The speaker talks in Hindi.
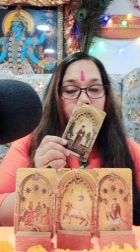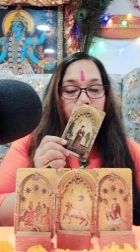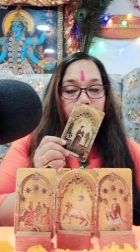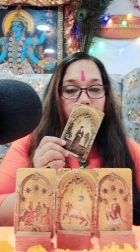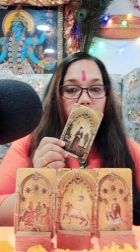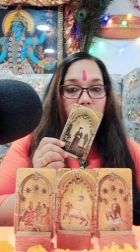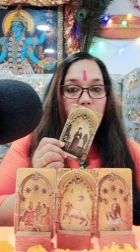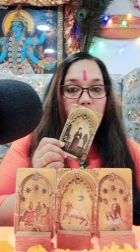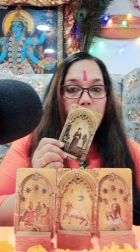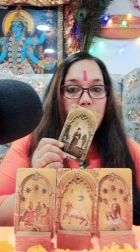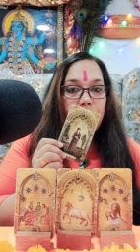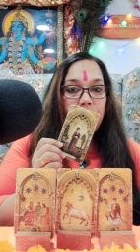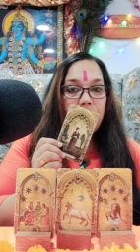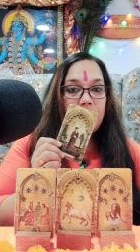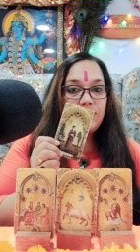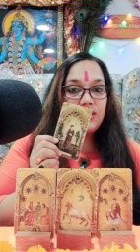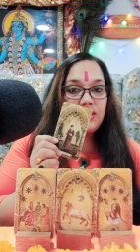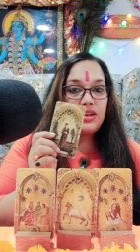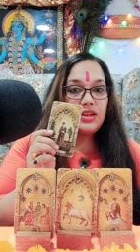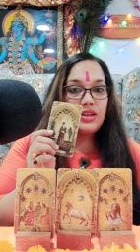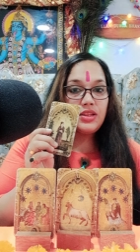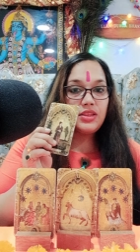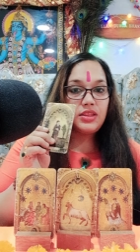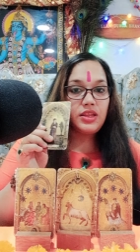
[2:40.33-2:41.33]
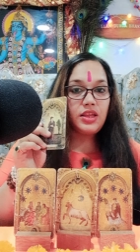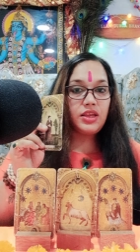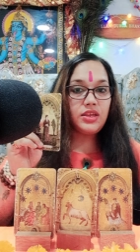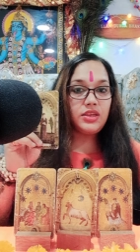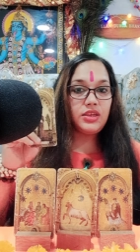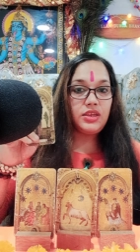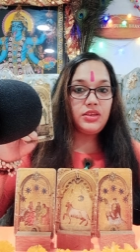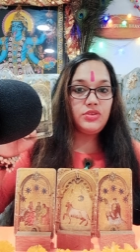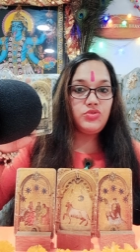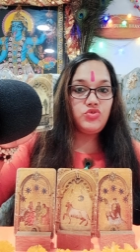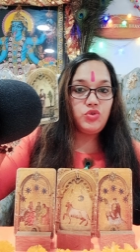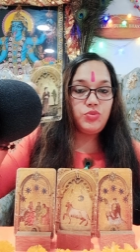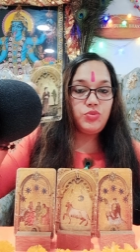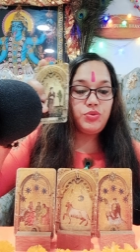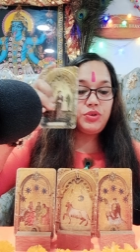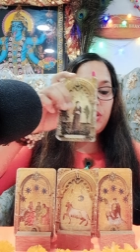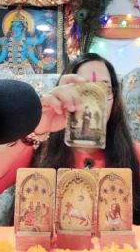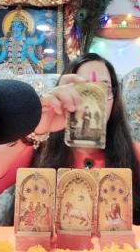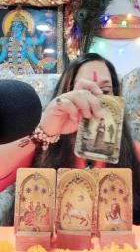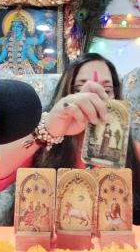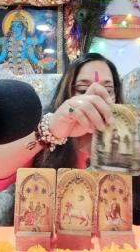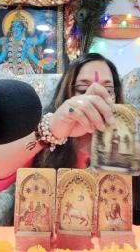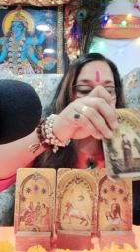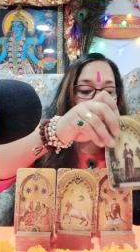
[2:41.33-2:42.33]
यहाँ पर ऐसा लगता है कि जो भी
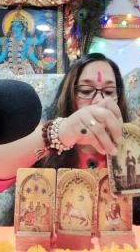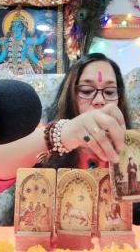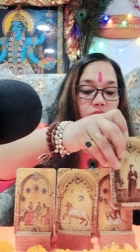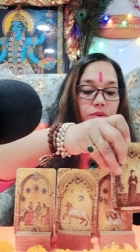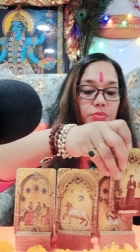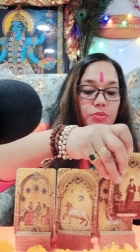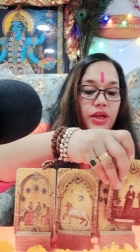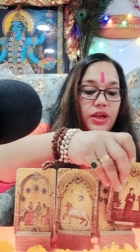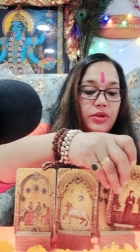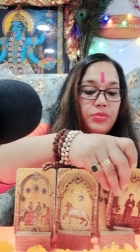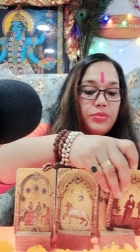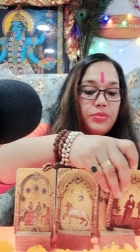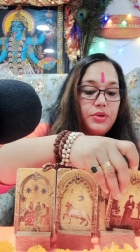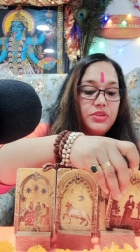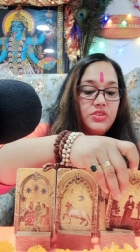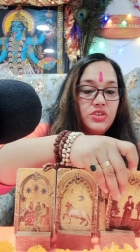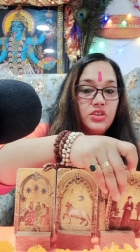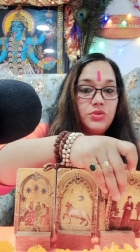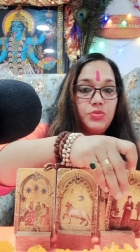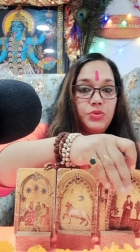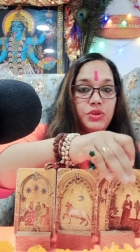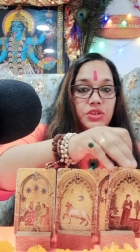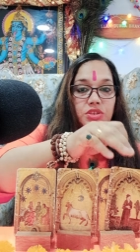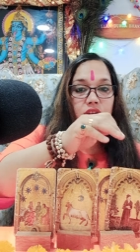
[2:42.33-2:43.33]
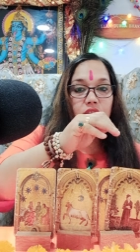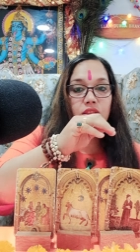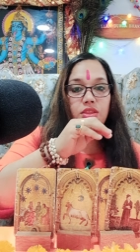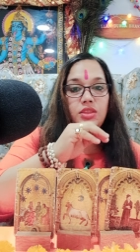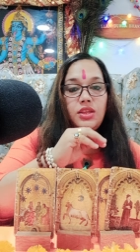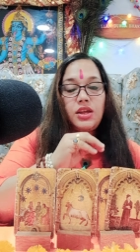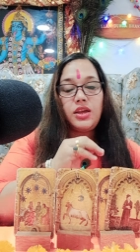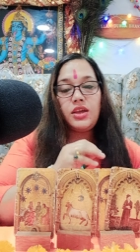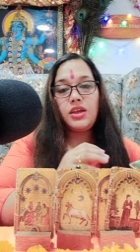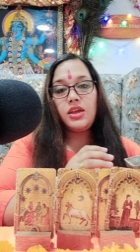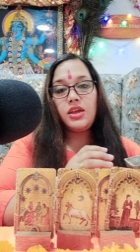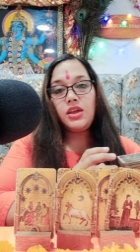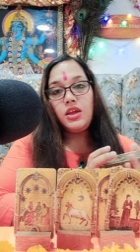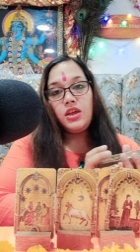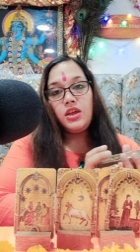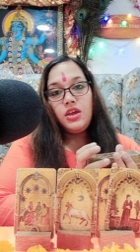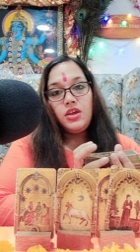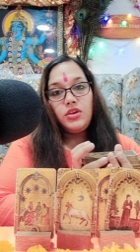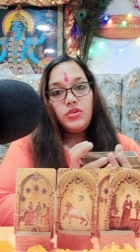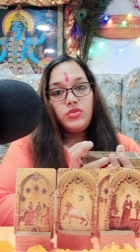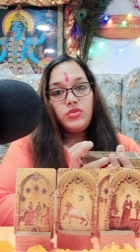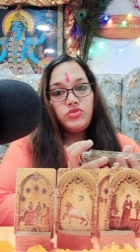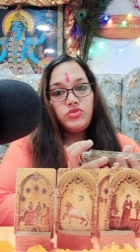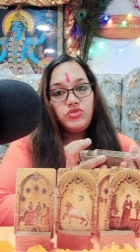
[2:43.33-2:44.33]
ये पर्सन है ब्लैक मैजिक भी जानता है
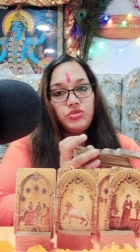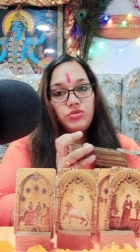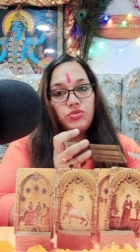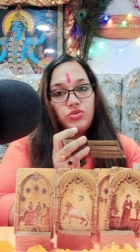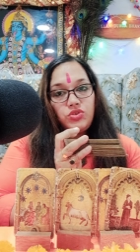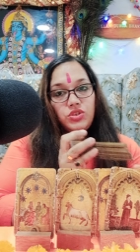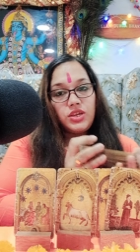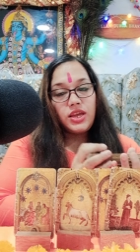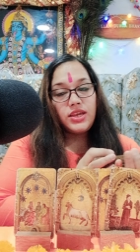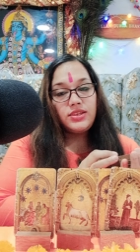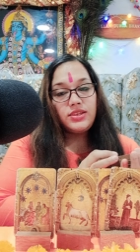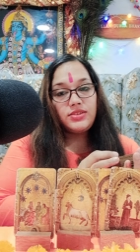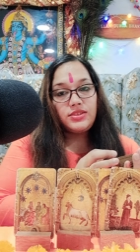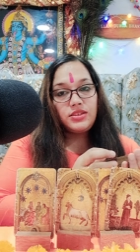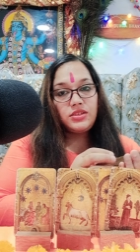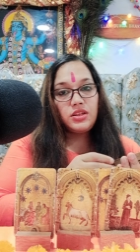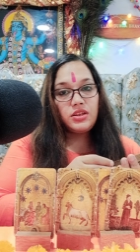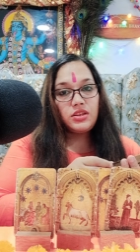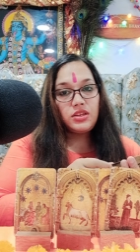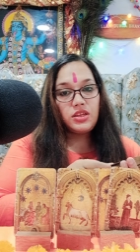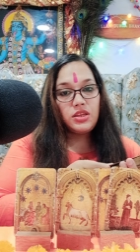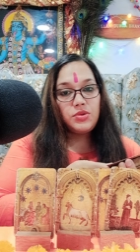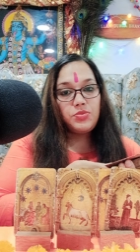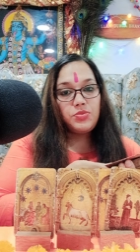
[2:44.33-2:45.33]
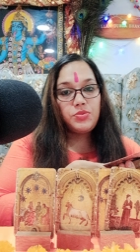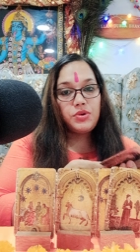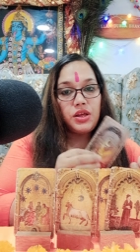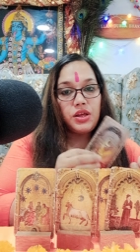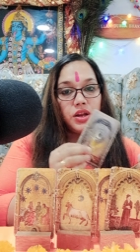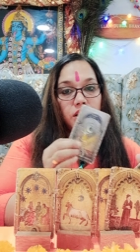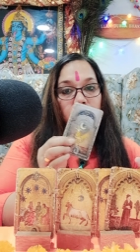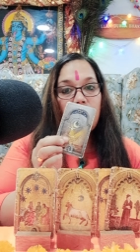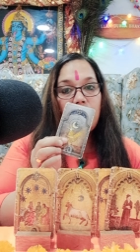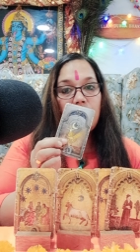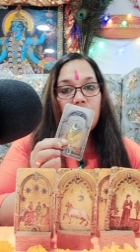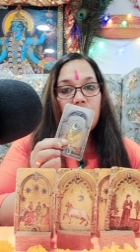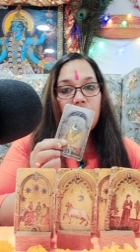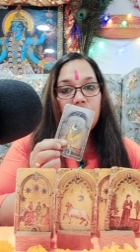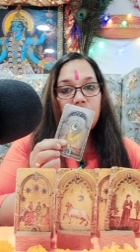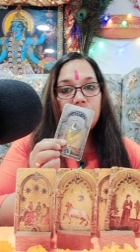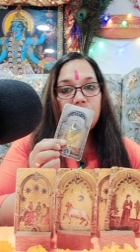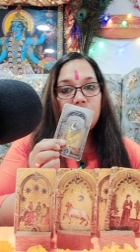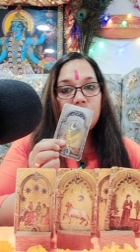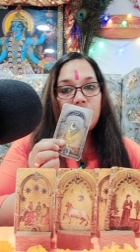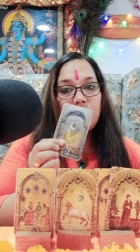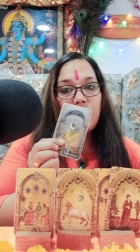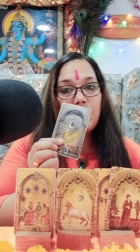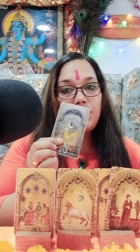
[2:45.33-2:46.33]
कुछ ना कुछ ऐसी तरकीब कर रहा है
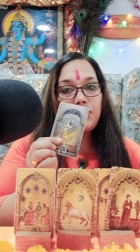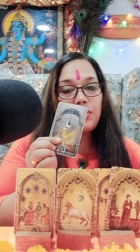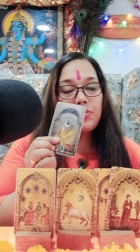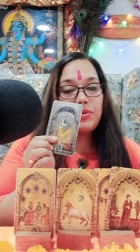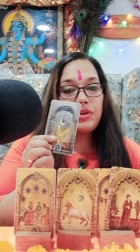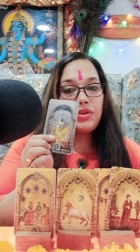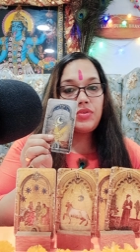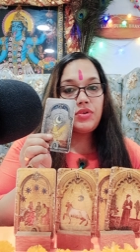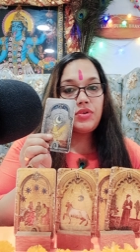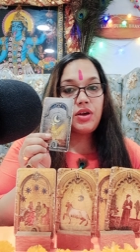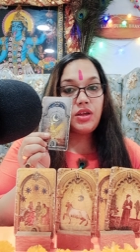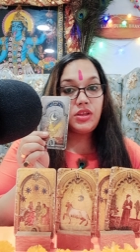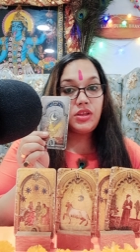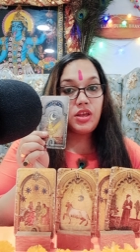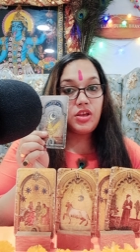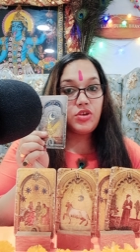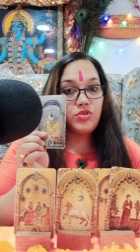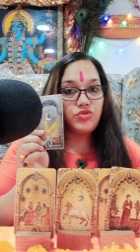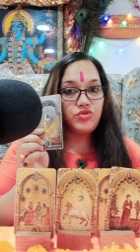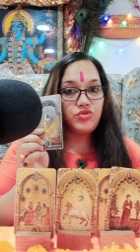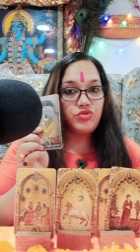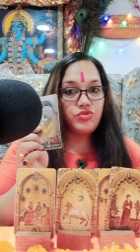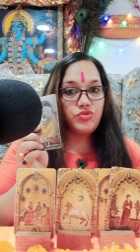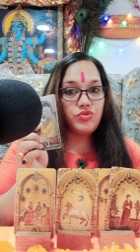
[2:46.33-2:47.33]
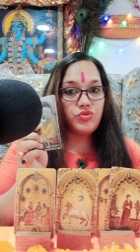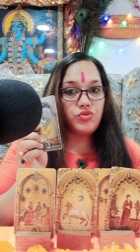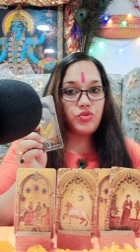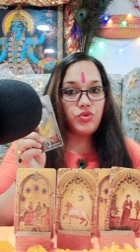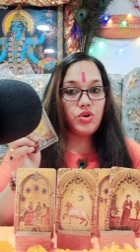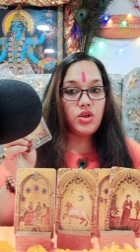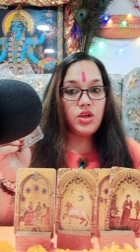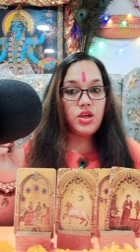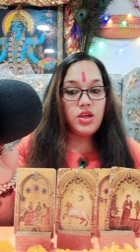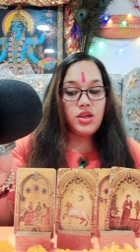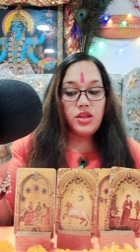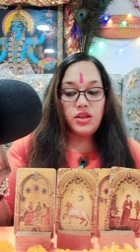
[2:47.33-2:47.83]
जिससे आपके परिवार की खुशियों को